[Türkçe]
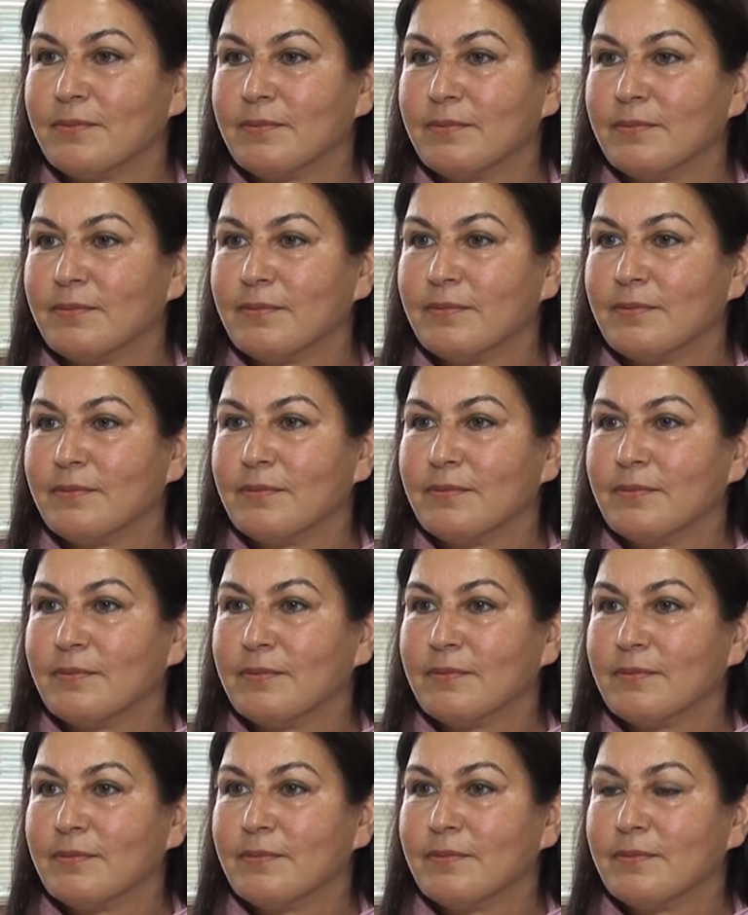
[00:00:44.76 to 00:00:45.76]
konum
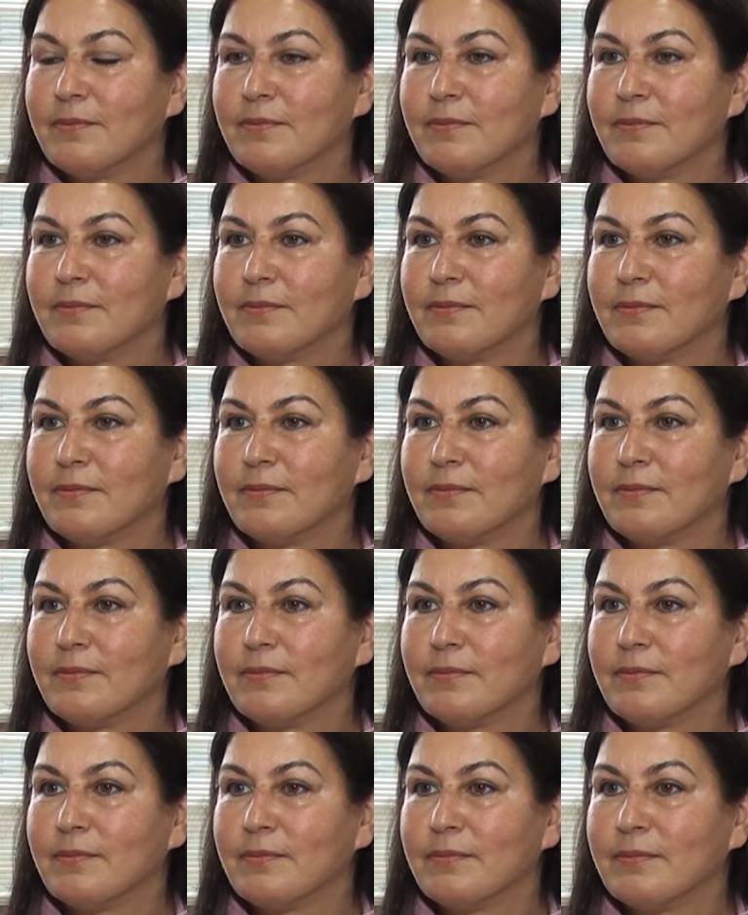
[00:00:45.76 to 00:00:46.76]
olarak nerede?
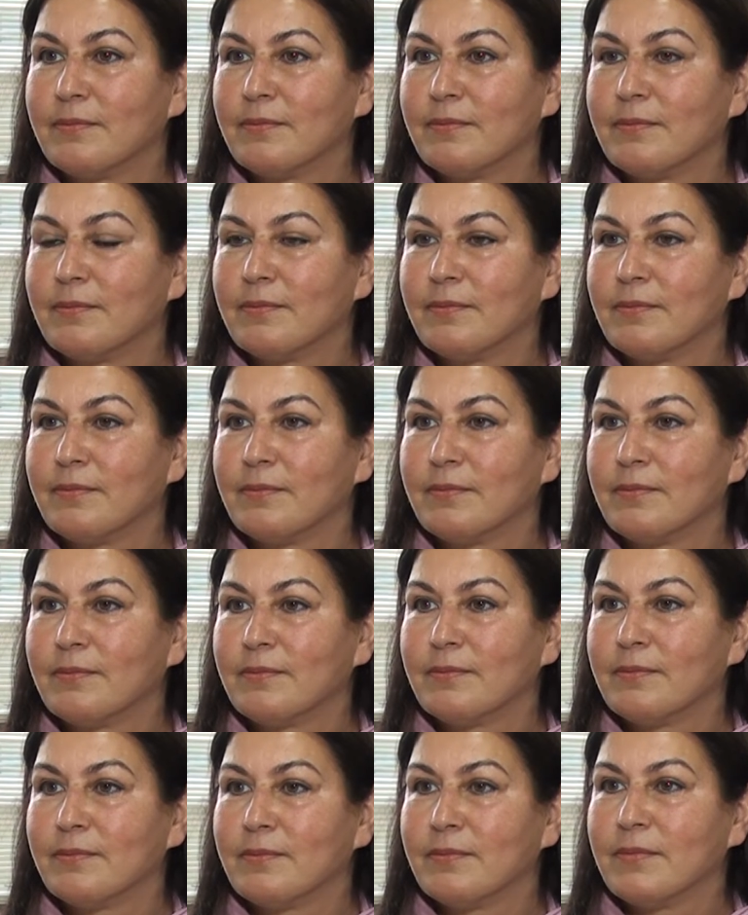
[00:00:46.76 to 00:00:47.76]
Lokasyondan biraz
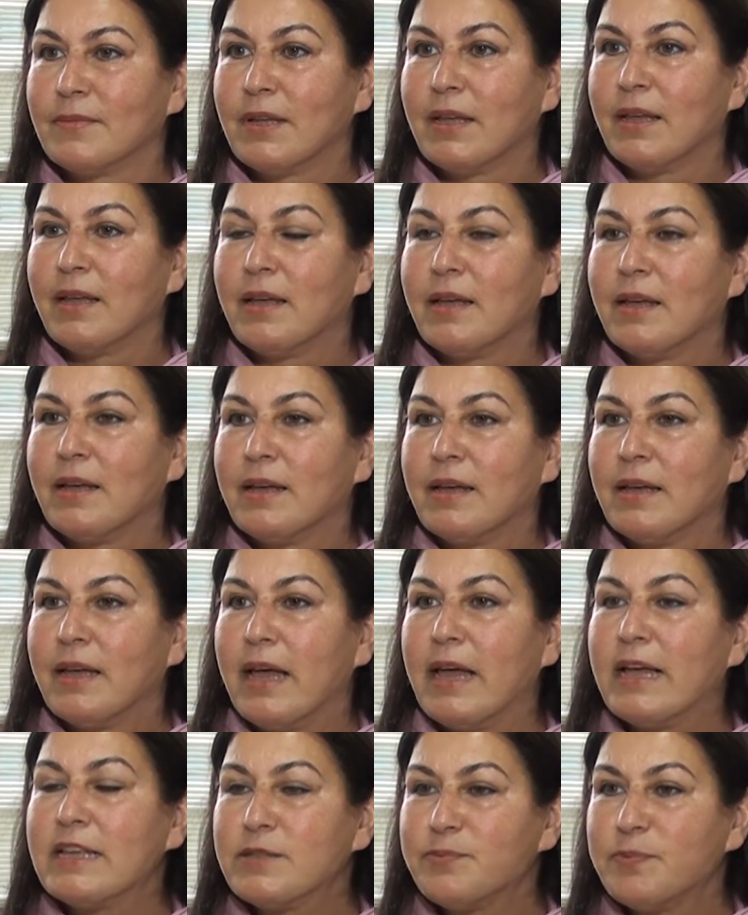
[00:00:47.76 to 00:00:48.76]
bahsedebilir misiniz?
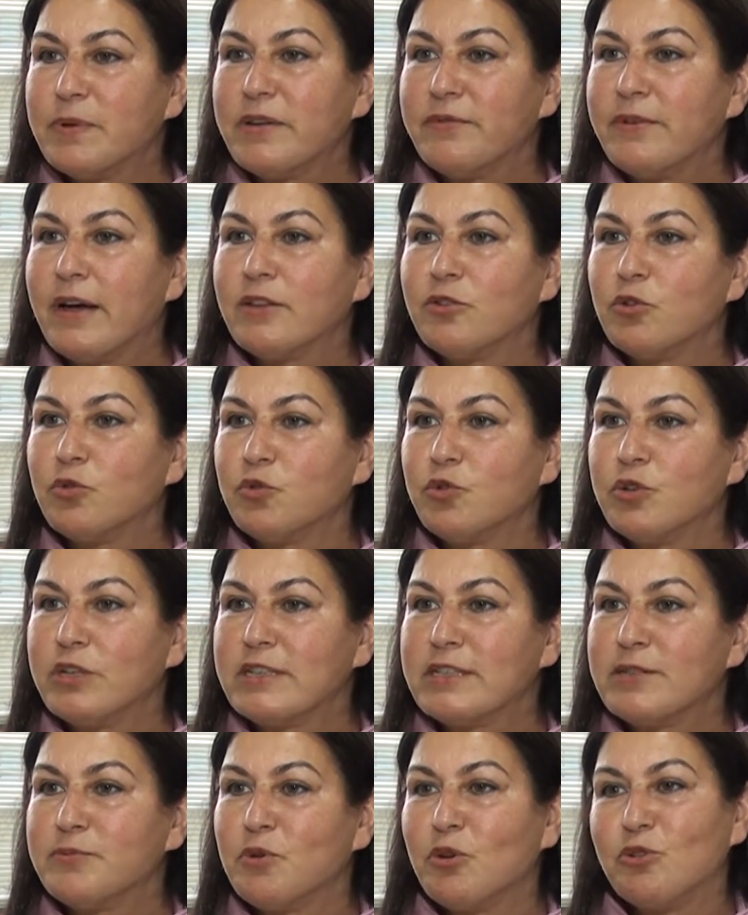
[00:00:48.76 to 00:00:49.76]
Es Privado
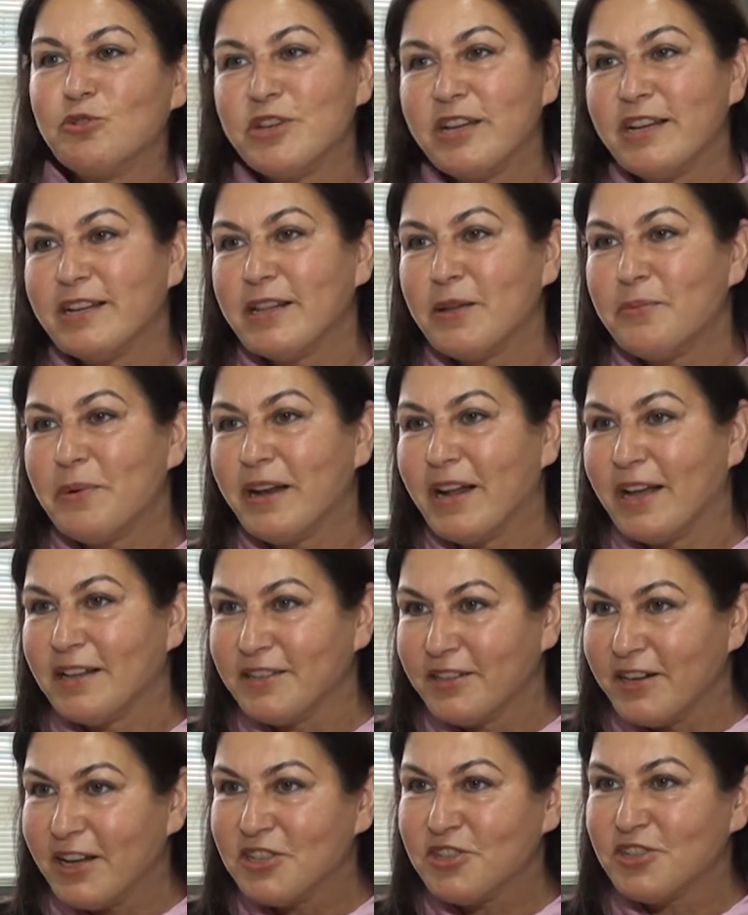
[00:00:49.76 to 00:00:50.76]
Turizm öncelikle ben
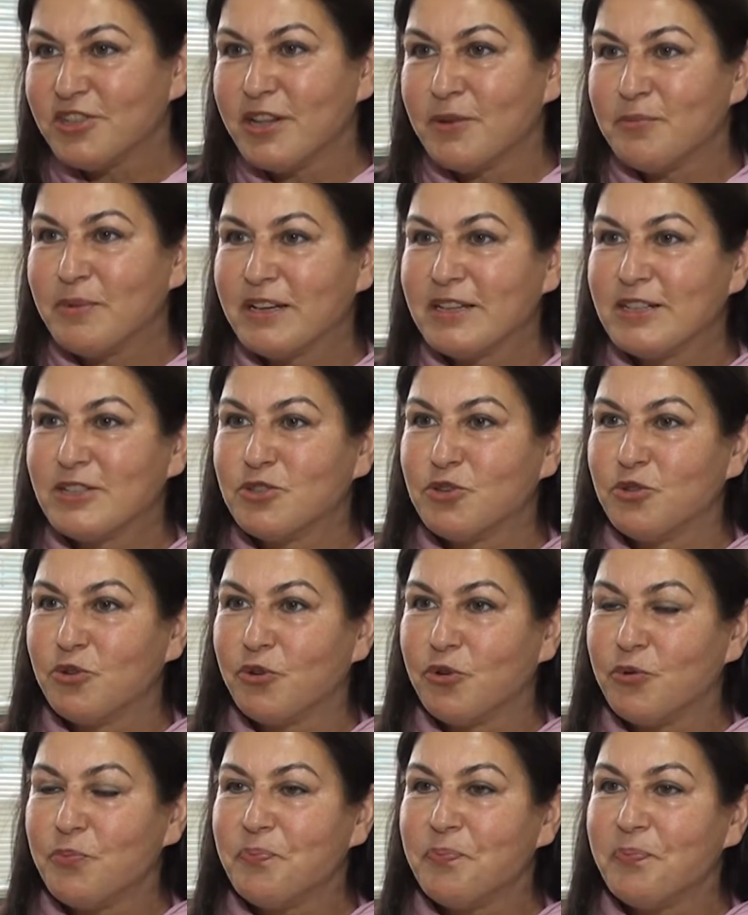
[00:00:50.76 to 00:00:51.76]
adını açıklamak
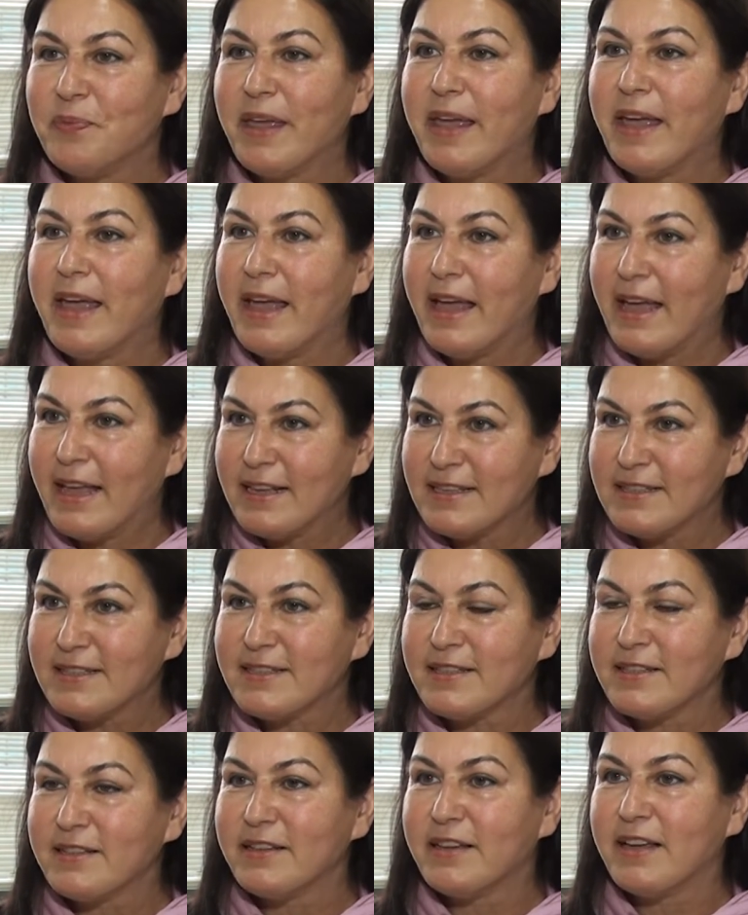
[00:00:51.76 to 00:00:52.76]
istiyorum. Hı hı. Es
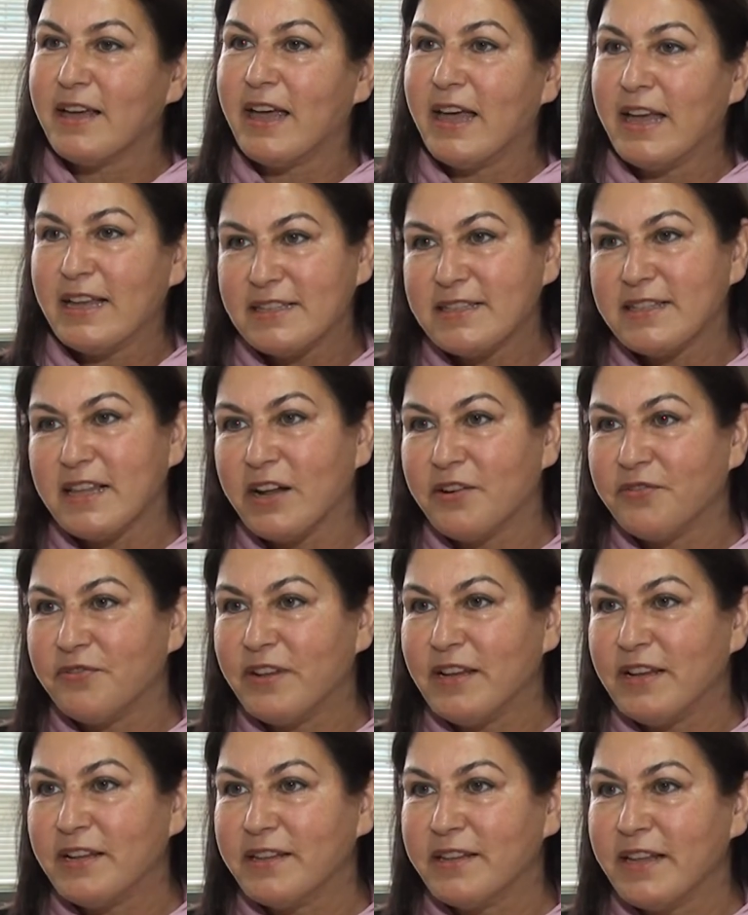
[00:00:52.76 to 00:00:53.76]
estar
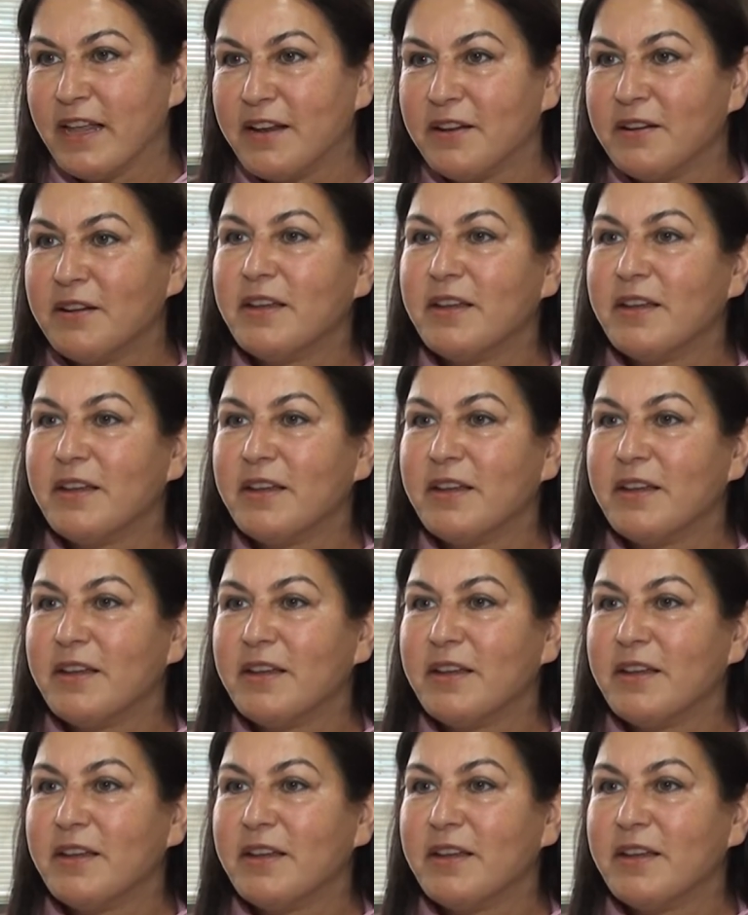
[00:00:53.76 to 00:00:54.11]
filinden